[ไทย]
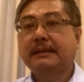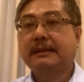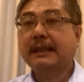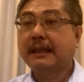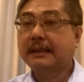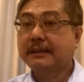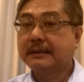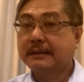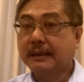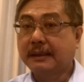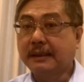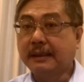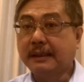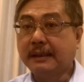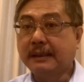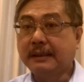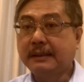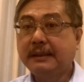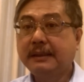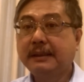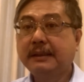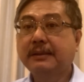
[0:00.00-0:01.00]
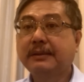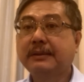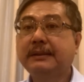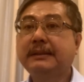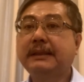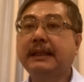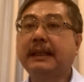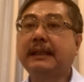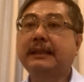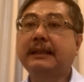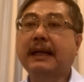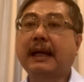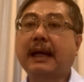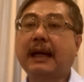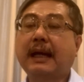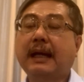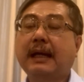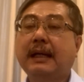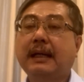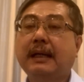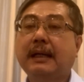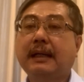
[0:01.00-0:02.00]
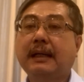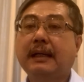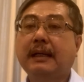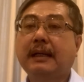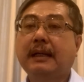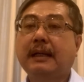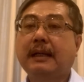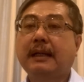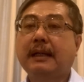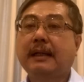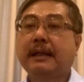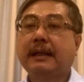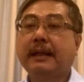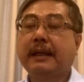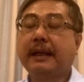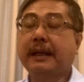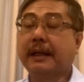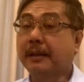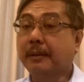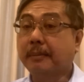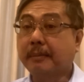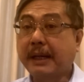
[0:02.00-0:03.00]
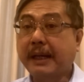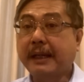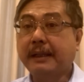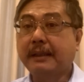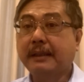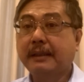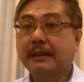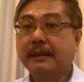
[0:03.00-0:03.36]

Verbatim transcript: จะเสนอชื่อคุณเศรษฐาอีกหรือไม่